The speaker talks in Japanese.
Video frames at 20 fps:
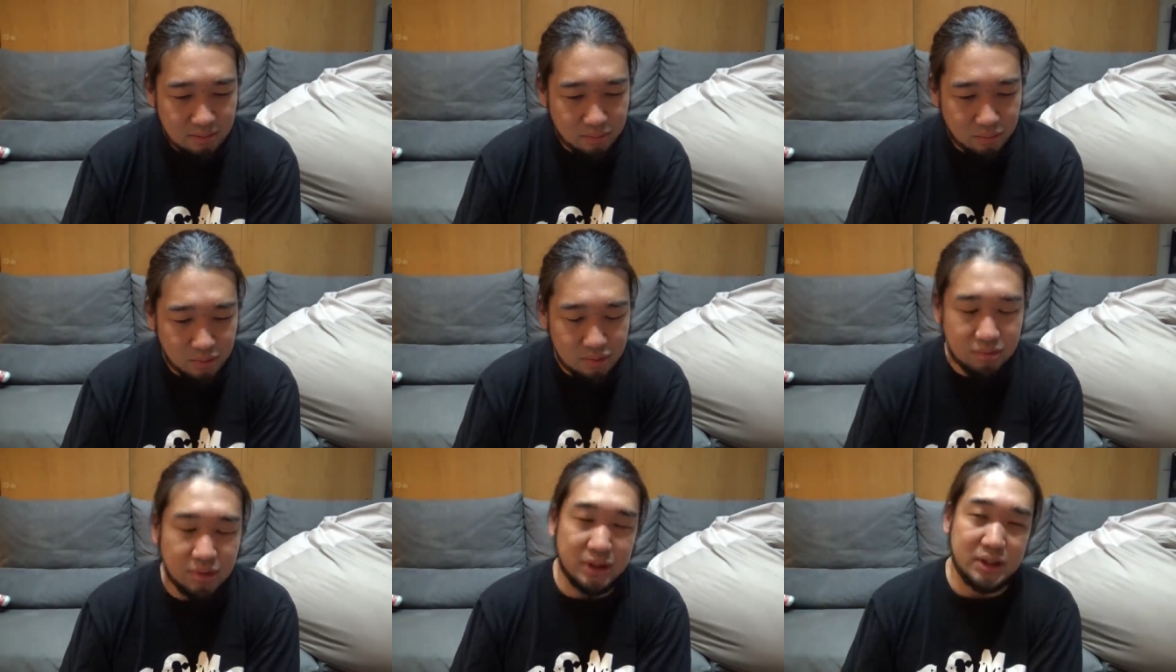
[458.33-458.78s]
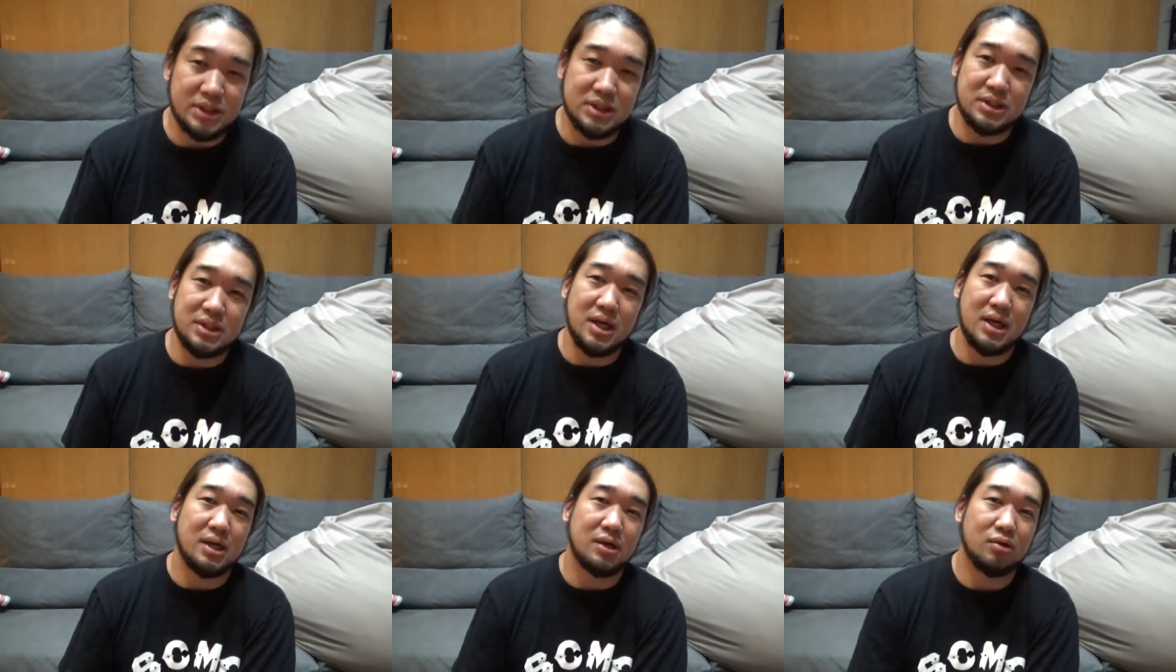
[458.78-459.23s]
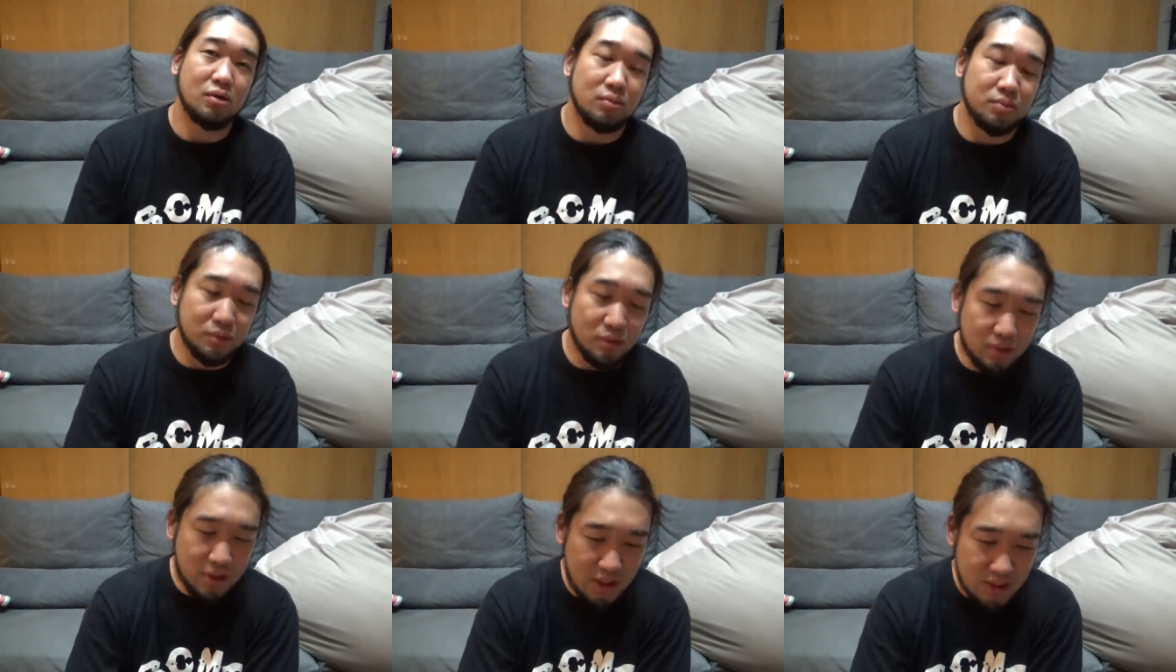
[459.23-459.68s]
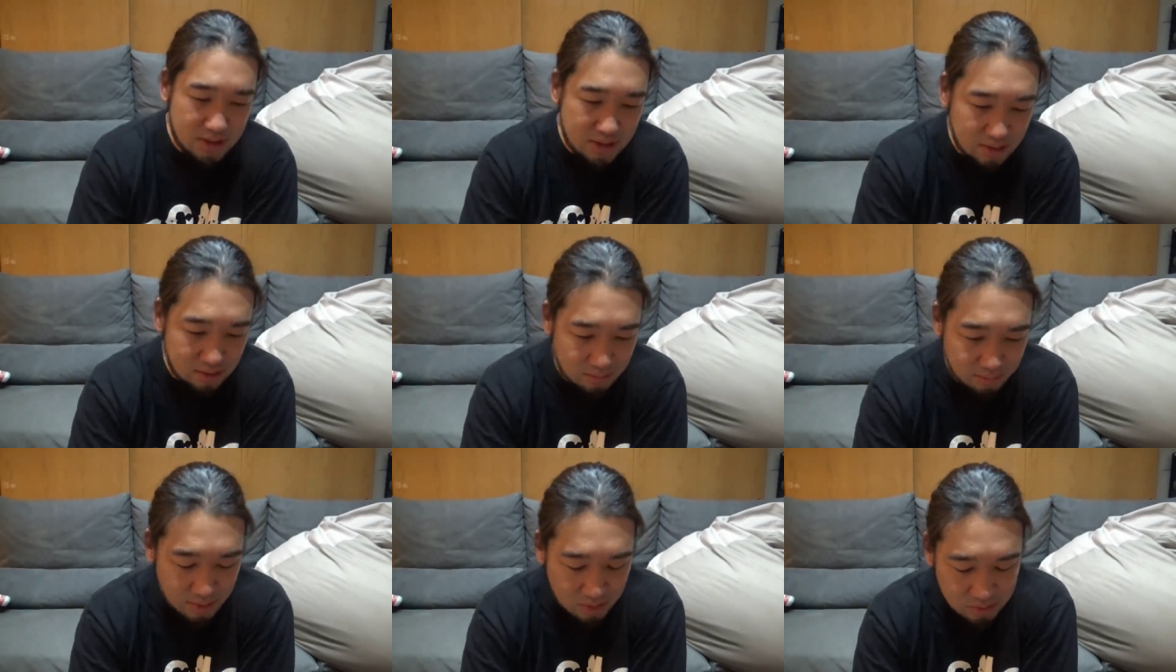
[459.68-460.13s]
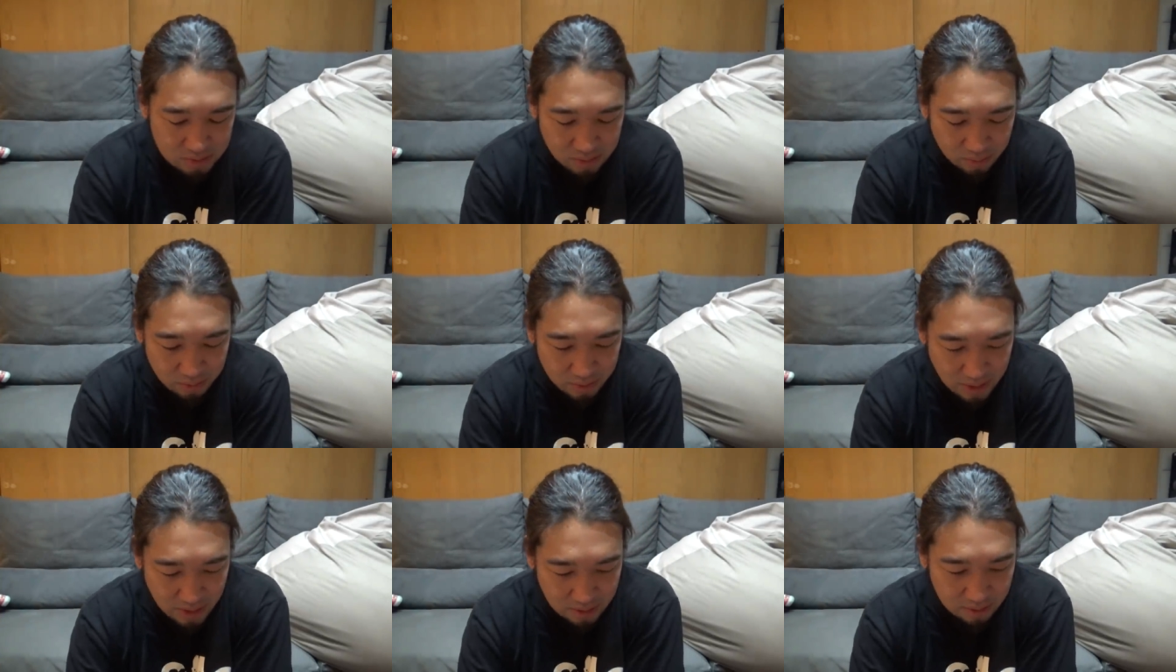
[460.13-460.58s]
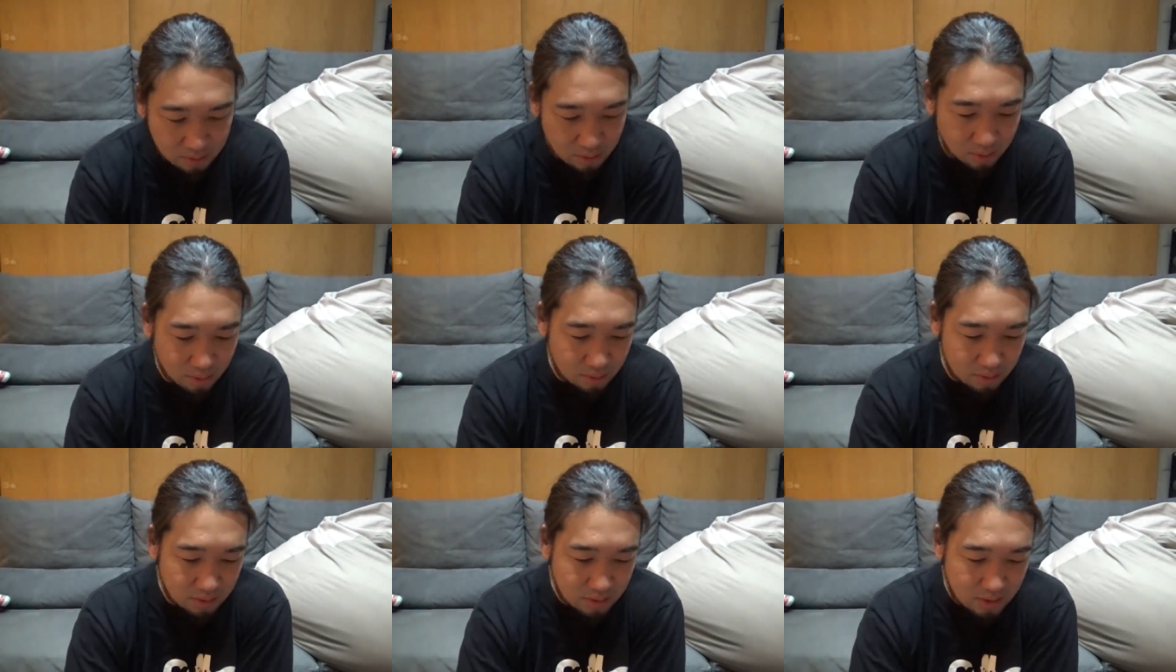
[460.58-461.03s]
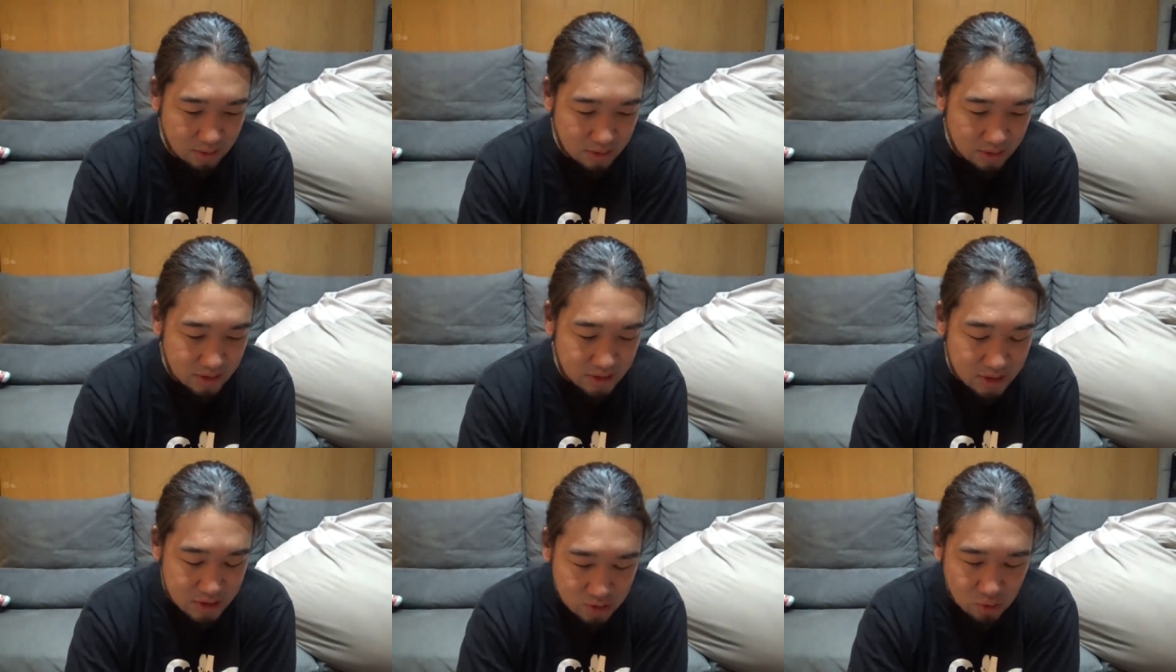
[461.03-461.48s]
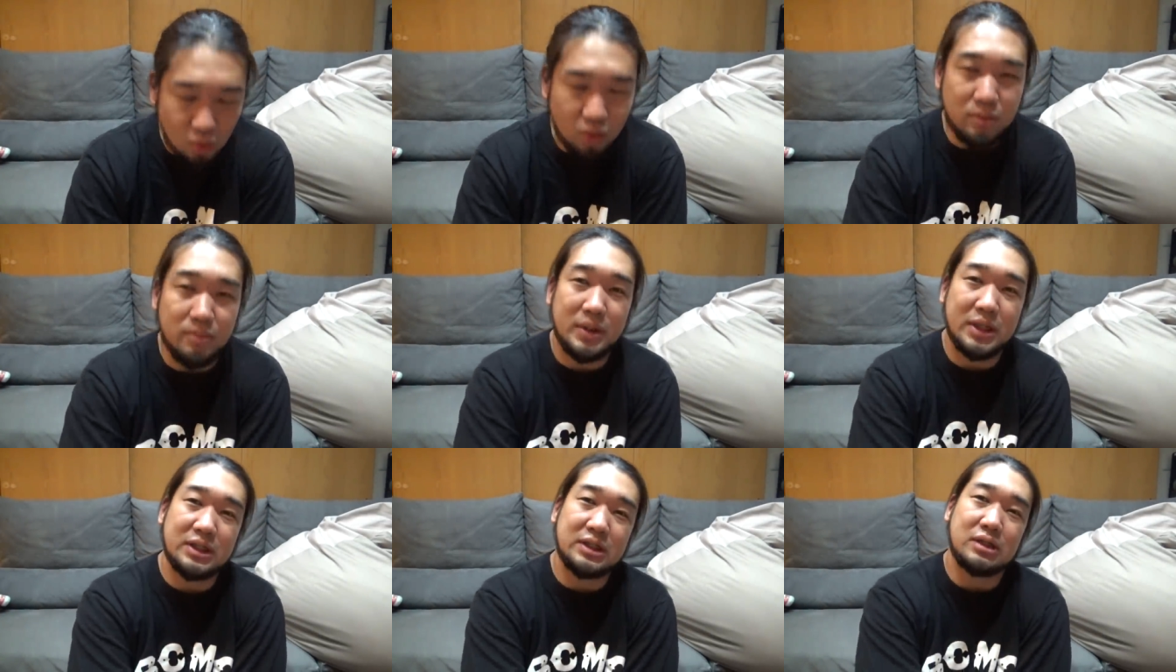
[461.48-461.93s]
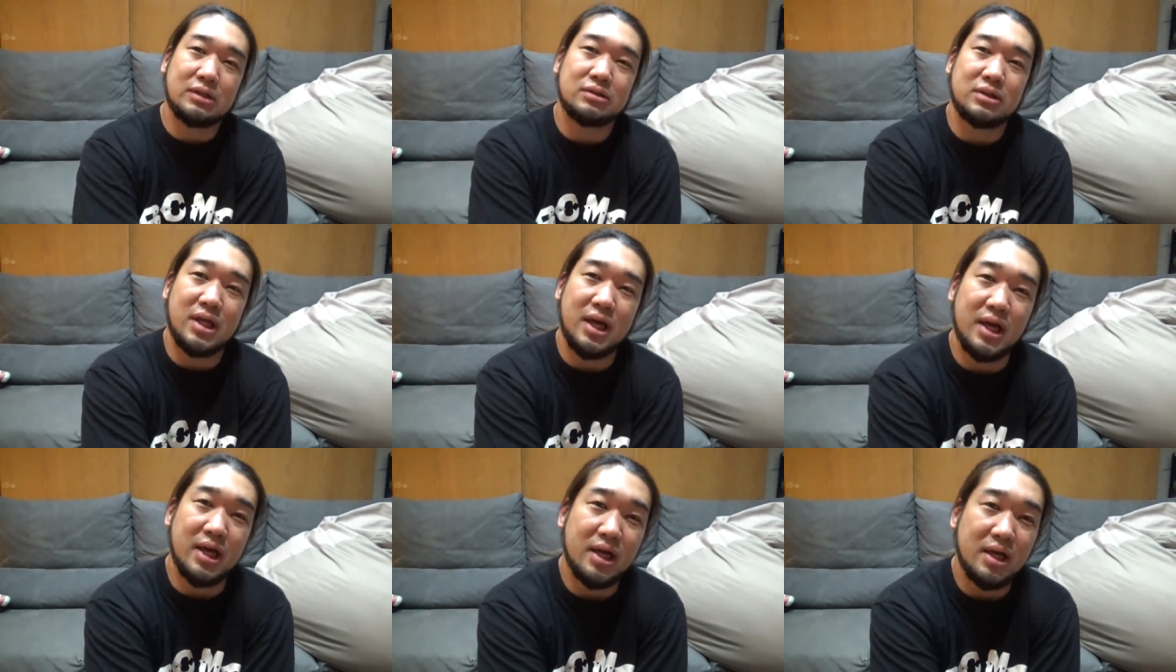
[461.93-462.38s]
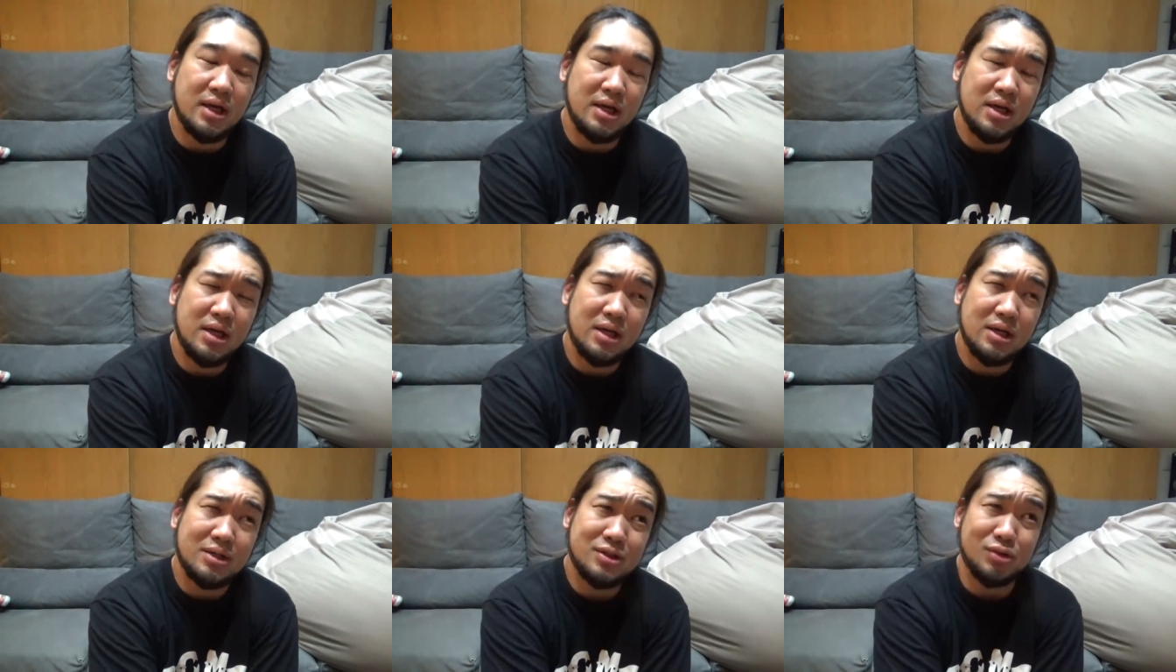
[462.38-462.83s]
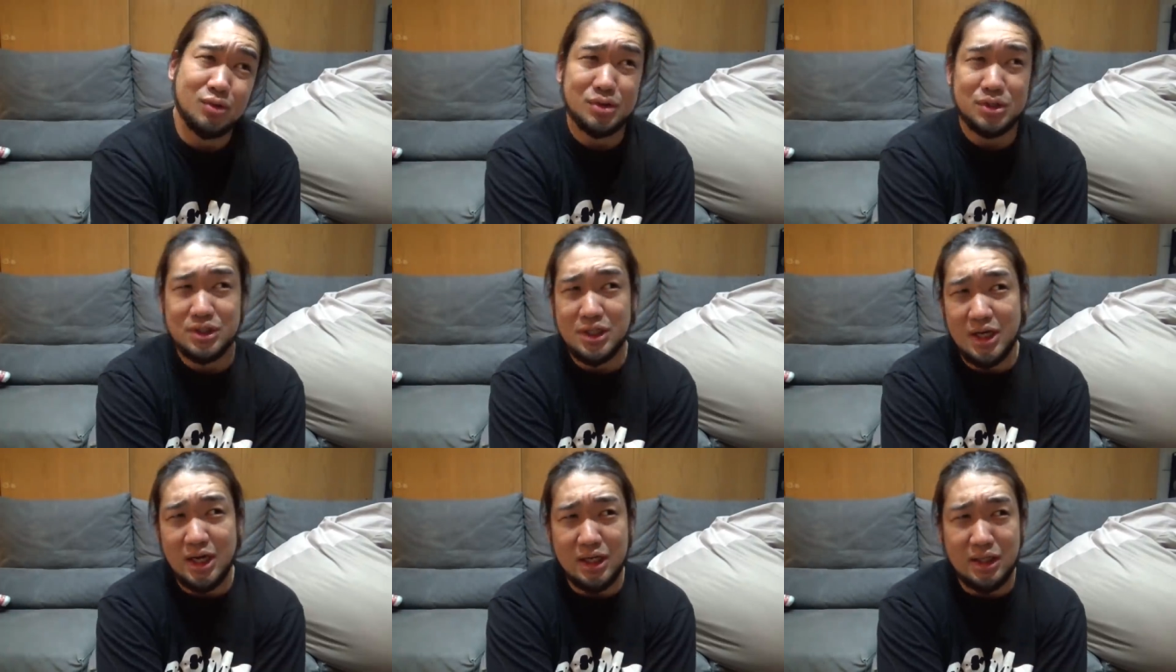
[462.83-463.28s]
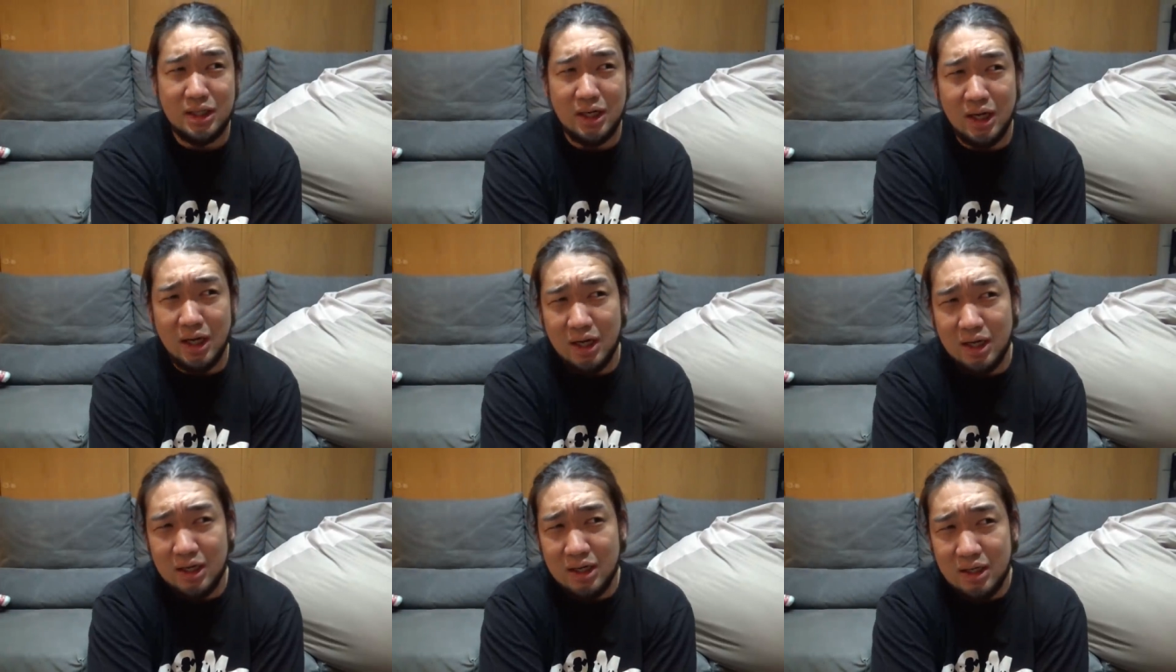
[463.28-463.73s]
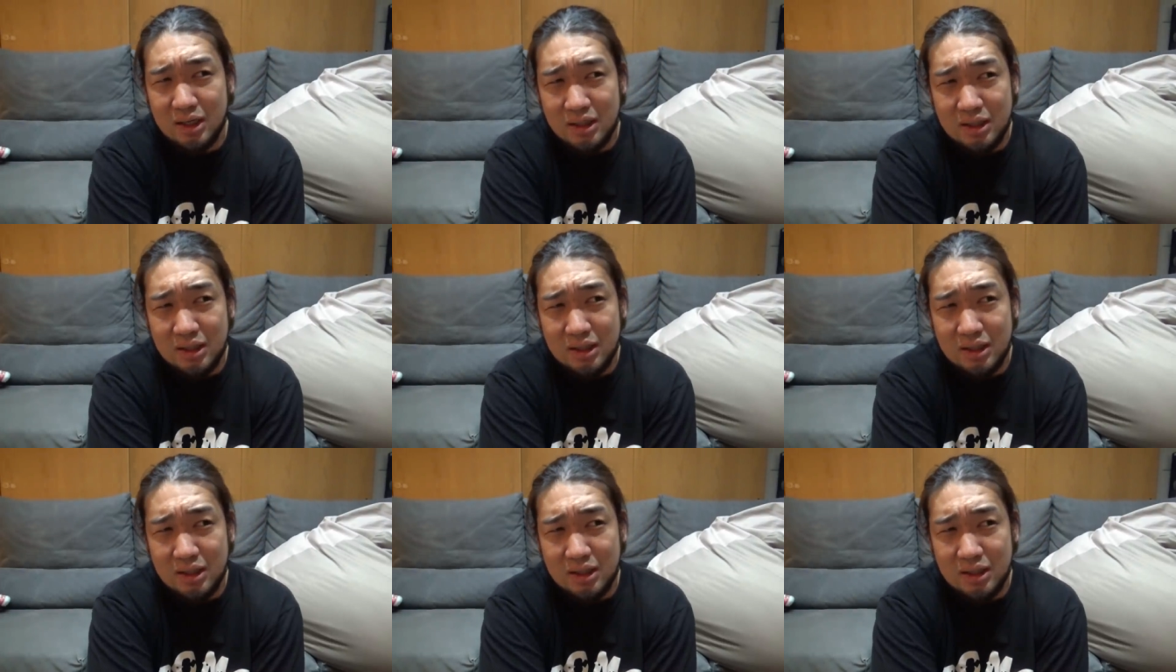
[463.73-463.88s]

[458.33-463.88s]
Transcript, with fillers: 僕はですね小室圭さんと眞子さんの結婚非常にめでたくてそしてなんか